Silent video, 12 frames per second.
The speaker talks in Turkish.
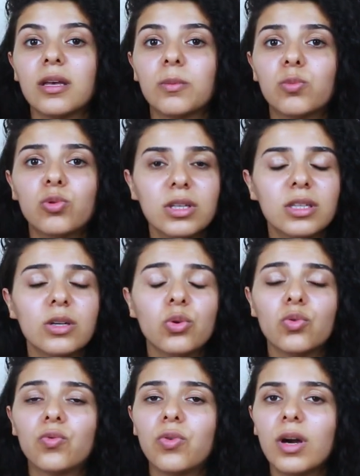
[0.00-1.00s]

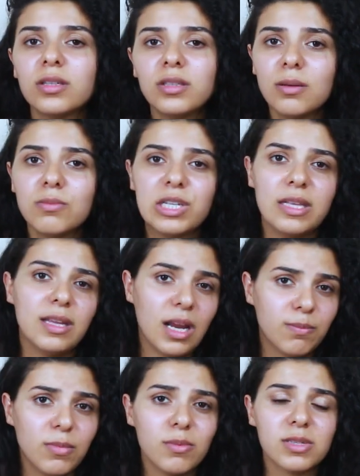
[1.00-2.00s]
burada ufaktan bir şeyler
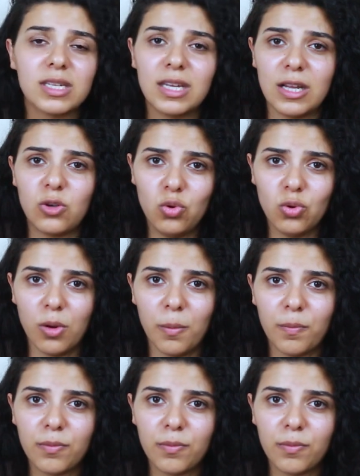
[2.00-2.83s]
yapmamız gerekiyor.